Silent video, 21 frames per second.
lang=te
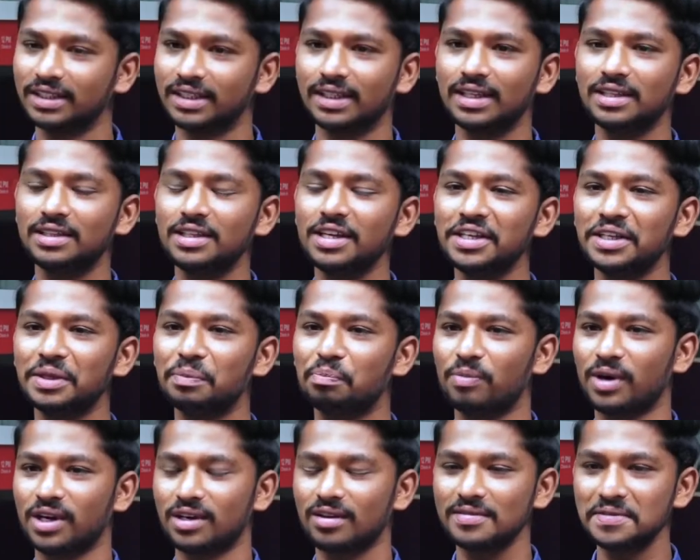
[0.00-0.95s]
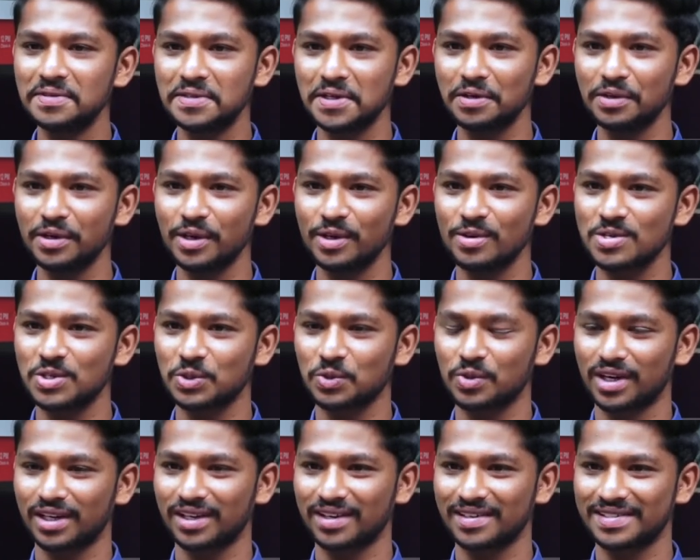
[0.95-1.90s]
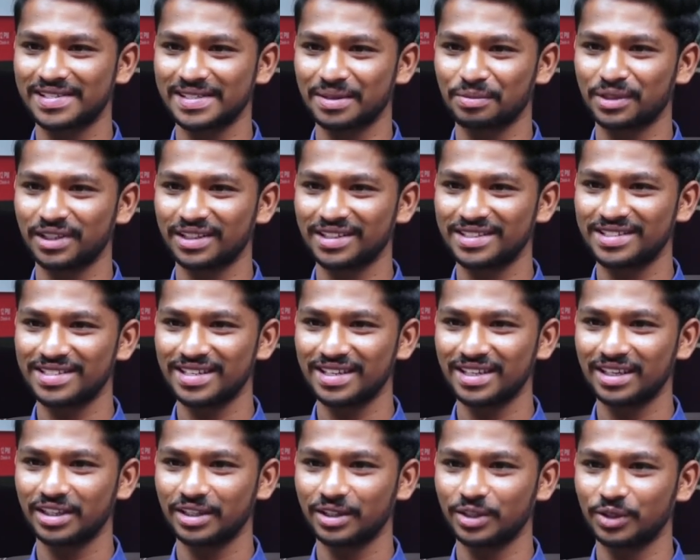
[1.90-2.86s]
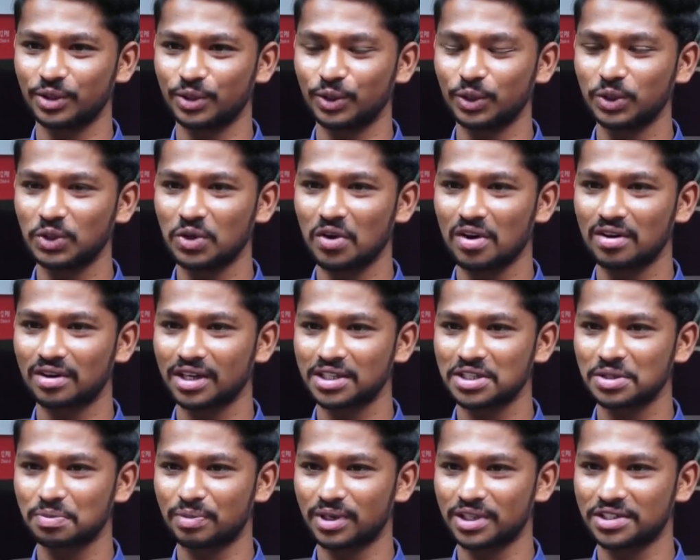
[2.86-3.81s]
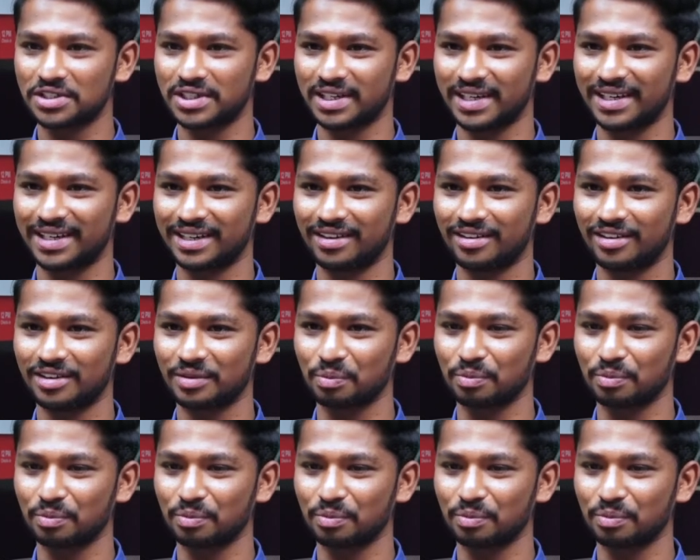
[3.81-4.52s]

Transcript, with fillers: ఏదైతే ఈ పటాన్చెరు నియోజకవర్గానికి సంబంధించి యూత్ కాంగ్రెస్ ప్రెసిడెంట్గా